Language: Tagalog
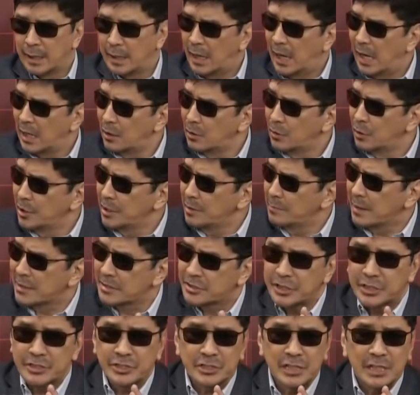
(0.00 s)
Ako ho'y
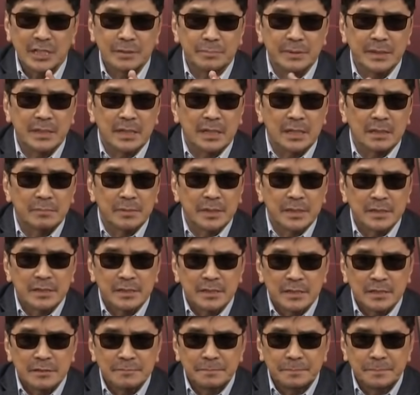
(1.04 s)
magsasabi lamang
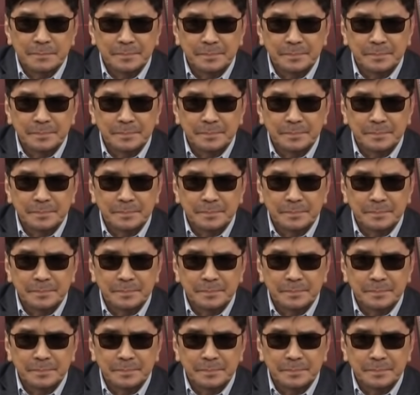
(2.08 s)
na